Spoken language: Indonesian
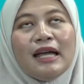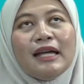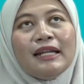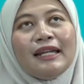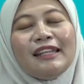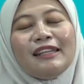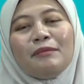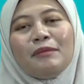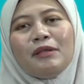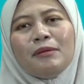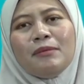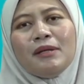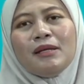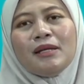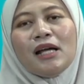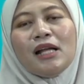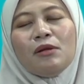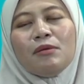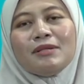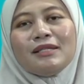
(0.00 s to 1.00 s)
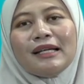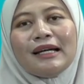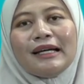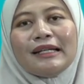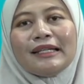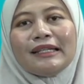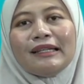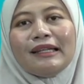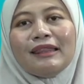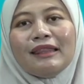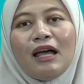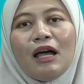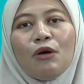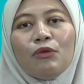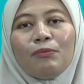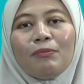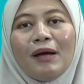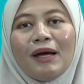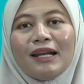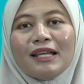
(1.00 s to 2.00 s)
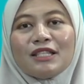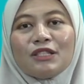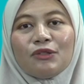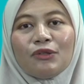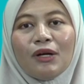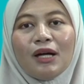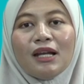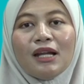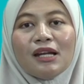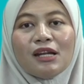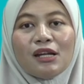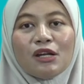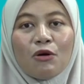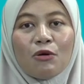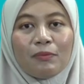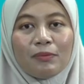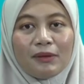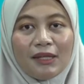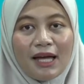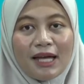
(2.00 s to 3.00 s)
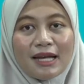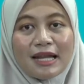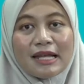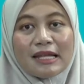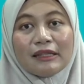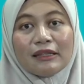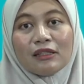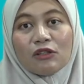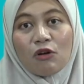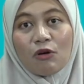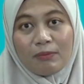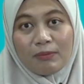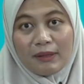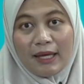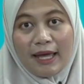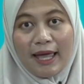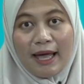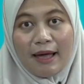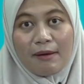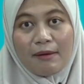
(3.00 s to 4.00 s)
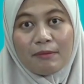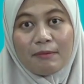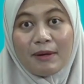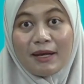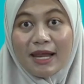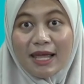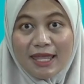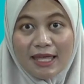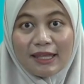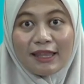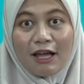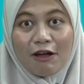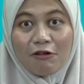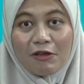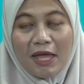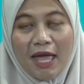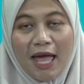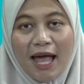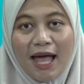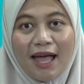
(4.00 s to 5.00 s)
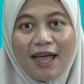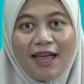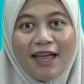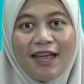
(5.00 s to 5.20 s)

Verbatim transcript: nah teman-teman kalau misalkan kita tahu panas itu kan ada dopta dan tegopta ya bedanya tahu ya